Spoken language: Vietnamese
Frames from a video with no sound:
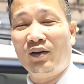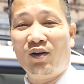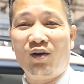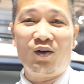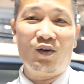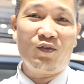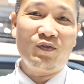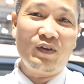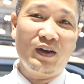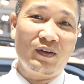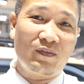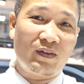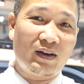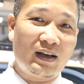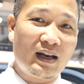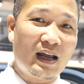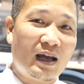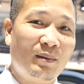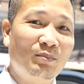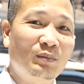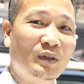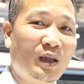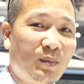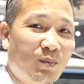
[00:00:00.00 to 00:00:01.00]
nó về Việt
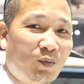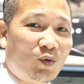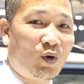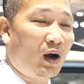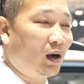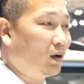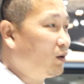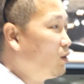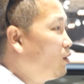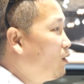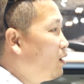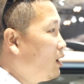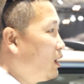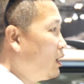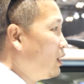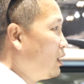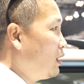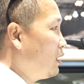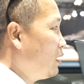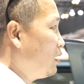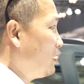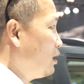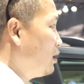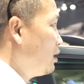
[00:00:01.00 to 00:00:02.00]
Nam tầm khoảng độ
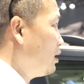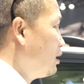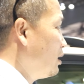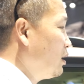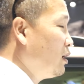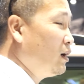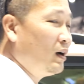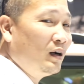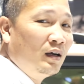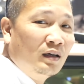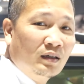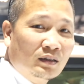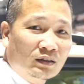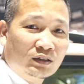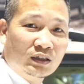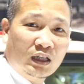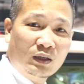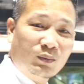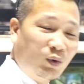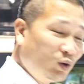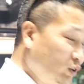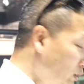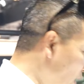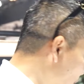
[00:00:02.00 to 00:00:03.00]

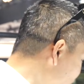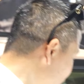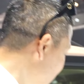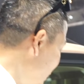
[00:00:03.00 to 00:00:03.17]
dưới 400